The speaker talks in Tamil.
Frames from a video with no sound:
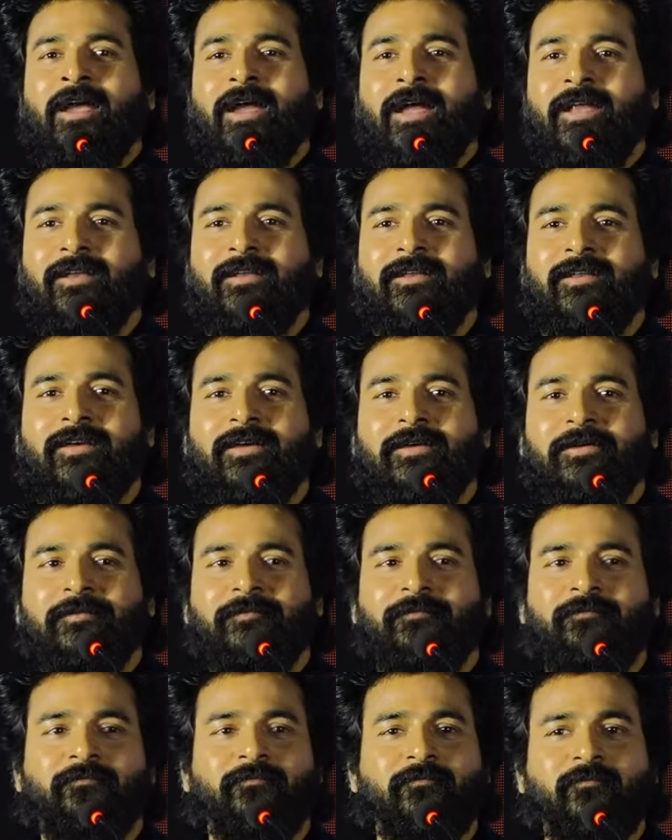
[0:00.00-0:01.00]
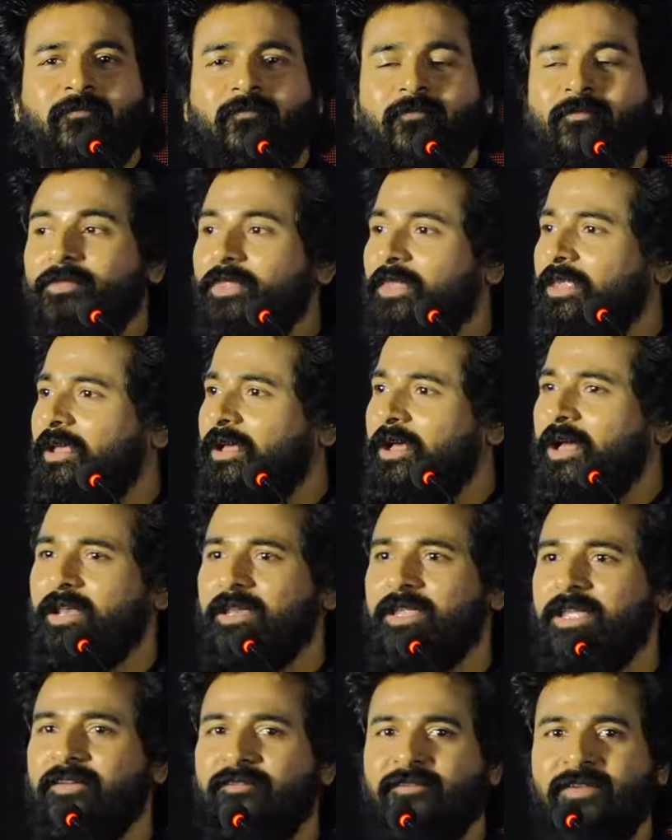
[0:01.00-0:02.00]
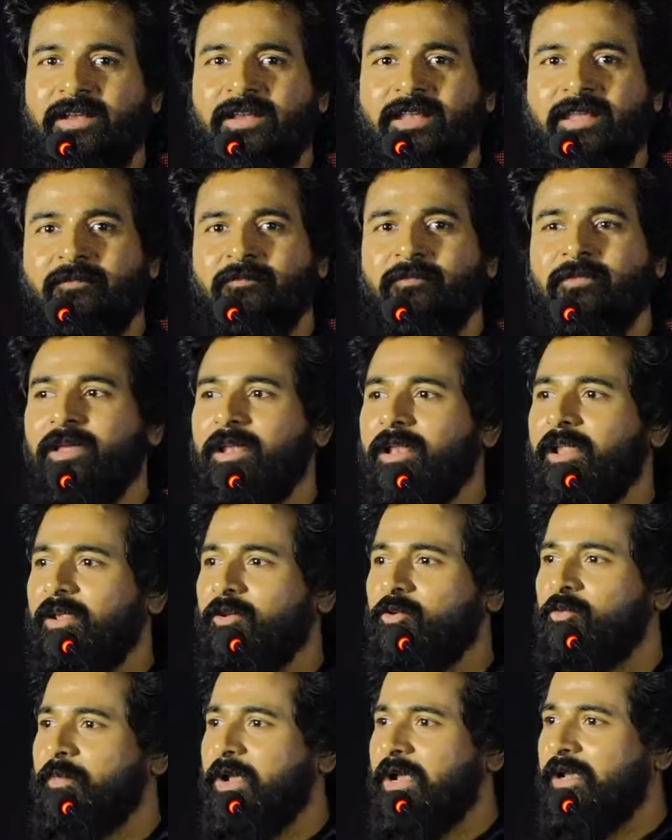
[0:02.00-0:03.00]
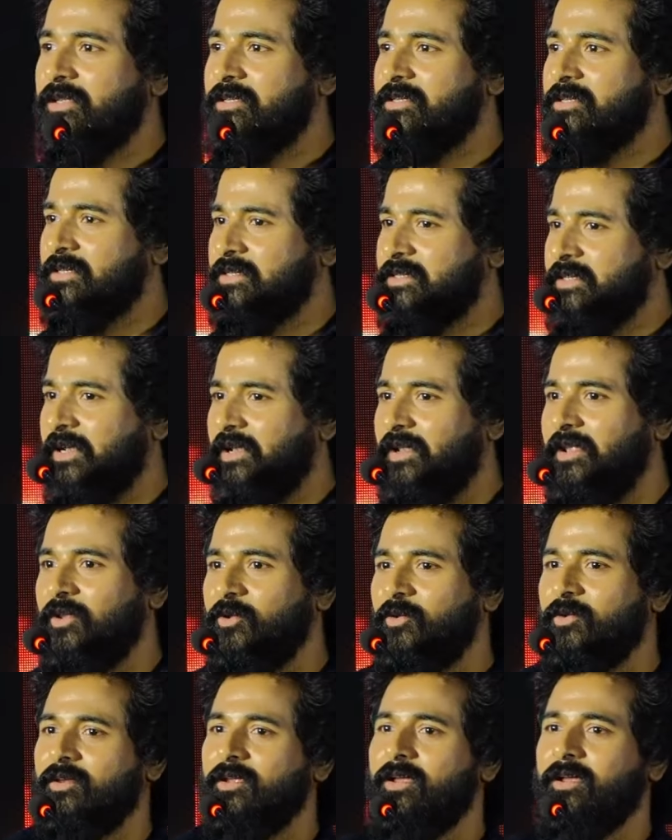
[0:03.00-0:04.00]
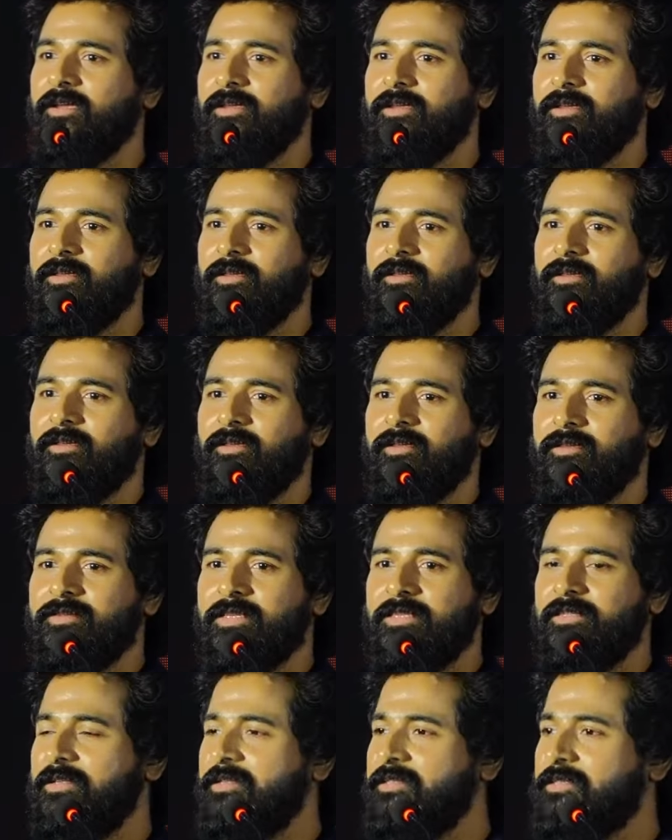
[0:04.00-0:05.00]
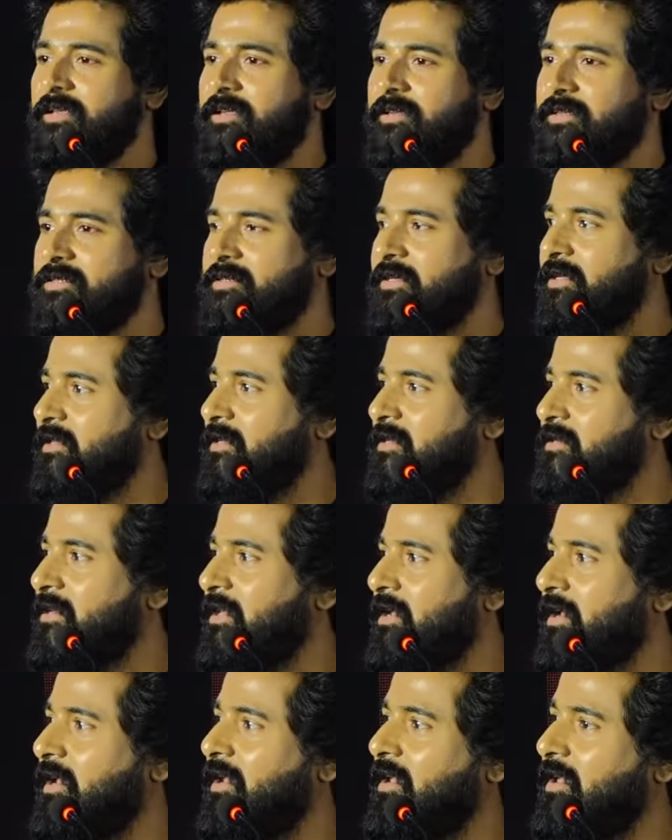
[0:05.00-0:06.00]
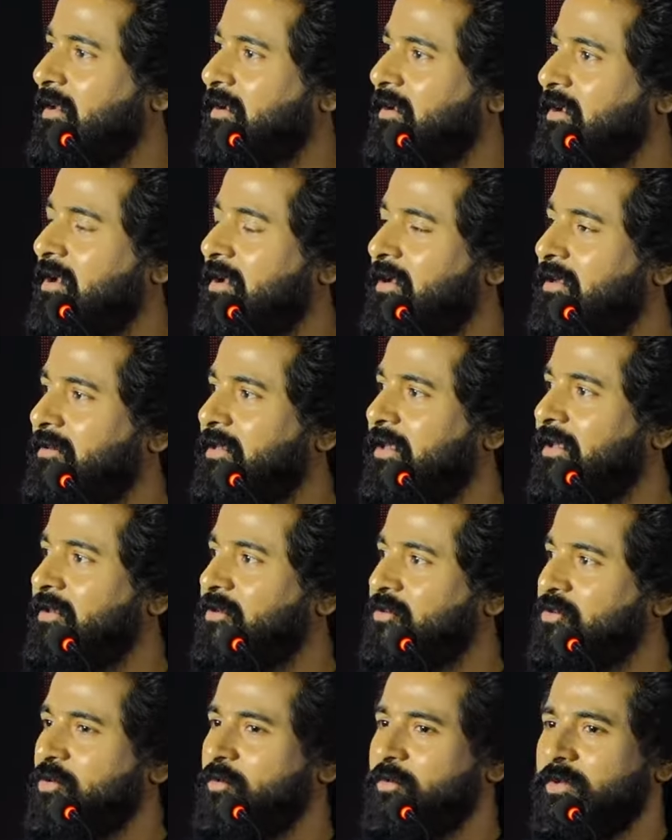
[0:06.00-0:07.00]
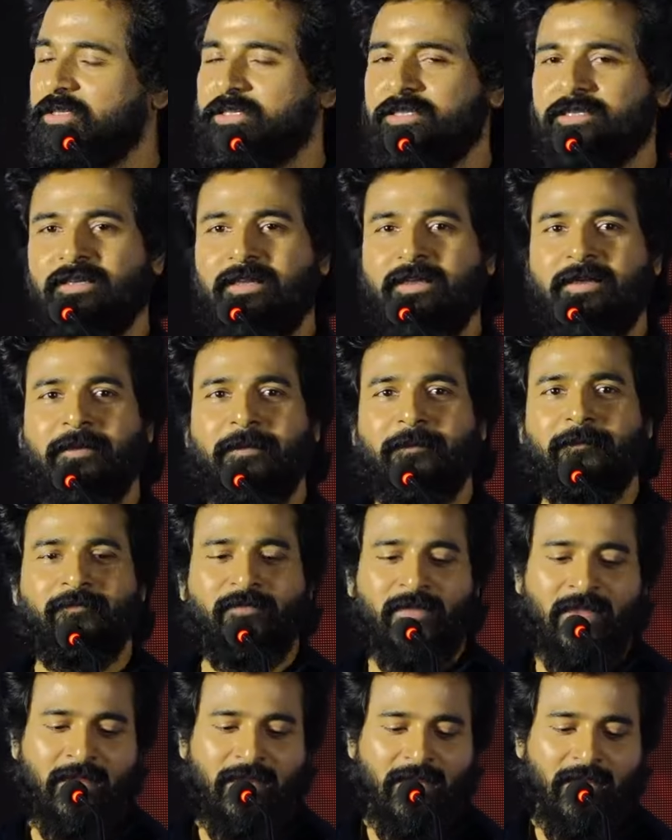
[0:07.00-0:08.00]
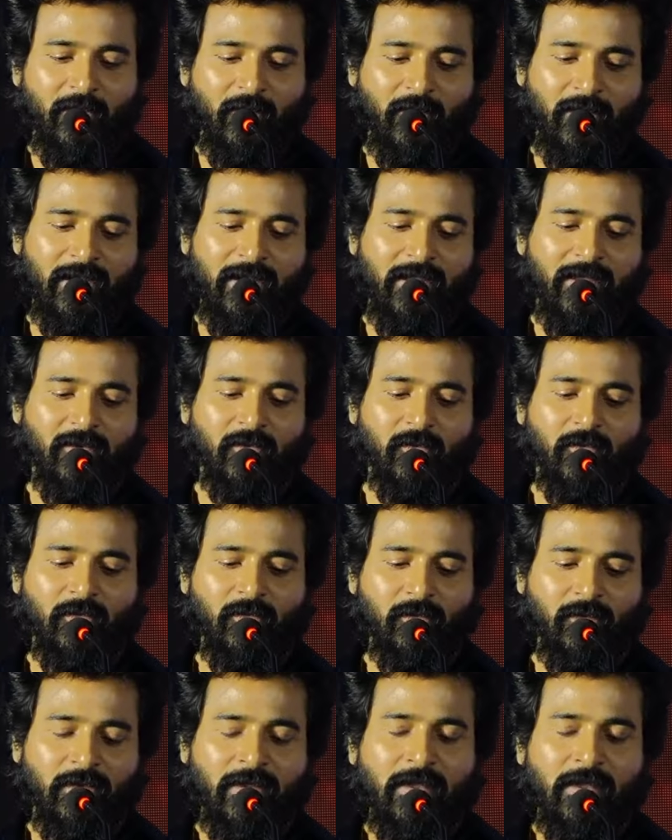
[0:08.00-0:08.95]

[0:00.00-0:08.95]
அண்ட் ஆர்கேஎஃப்ஐ டீம் எல்லாருக்கும் மேனேஜர்ஸ் எல்லோரும் இருக்காங்க செந்தில் சார் ஸ்ரீதர் சார் எல்லாம் இருக்கிறாங்க தேங்க்யூ ஸோ மச் உங்கள் எல்லாருக்கும்